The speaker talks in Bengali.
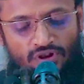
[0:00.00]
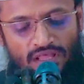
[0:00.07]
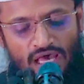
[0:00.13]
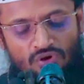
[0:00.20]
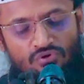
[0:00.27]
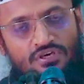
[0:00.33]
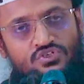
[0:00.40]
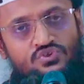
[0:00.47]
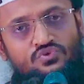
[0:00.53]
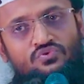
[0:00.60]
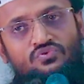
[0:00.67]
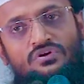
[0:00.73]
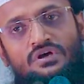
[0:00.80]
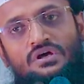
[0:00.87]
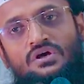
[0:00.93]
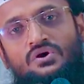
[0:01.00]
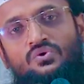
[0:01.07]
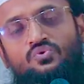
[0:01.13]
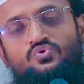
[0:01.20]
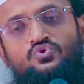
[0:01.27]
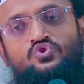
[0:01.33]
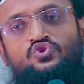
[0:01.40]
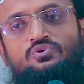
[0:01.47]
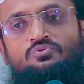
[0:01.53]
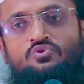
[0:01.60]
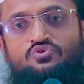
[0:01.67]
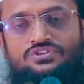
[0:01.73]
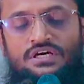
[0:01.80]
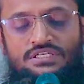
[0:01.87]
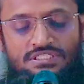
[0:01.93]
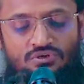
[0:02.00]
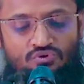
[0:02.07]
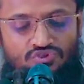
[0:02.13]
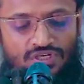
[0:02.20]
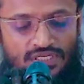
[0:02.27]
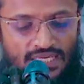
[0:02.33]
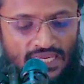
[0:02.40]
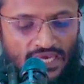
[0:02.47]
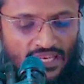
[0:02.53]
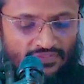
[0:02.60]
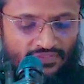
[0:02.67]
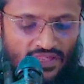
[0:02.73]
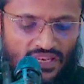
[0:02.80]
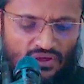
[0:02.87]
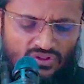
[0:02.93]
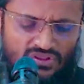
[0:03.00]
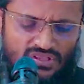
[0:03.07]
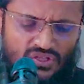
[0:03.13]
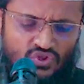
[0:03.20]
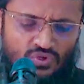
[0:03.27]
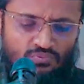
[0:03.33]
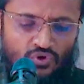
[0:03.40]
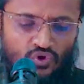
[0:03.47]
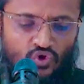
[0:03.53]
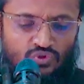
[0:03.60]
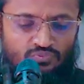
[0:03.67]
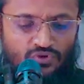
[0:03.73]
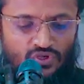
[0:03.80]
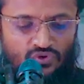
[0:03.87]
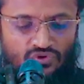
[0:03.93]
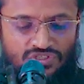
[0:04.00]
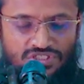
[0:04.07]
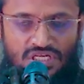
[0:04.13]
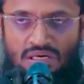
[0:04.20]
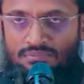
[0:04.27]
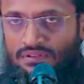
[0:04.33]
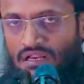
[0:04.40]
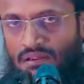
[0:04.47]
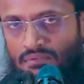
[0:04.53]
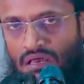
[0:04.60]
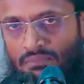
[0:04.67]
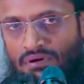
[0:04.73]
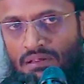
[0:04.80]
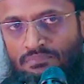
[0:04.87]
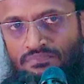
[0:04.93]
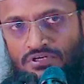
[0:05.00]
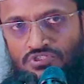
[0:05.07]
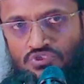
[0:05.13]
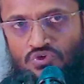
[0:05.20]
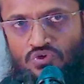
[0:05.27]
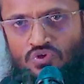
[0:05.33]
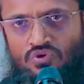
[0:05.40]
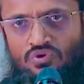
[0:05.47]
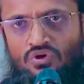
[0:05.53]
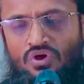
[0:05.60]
পরে আরও কিছু উত্তম রোজা যে রোজাকে আল্লাহ তালা অত্যন্ত বরকতময় করেছেন আমার আমার আপনার জন্য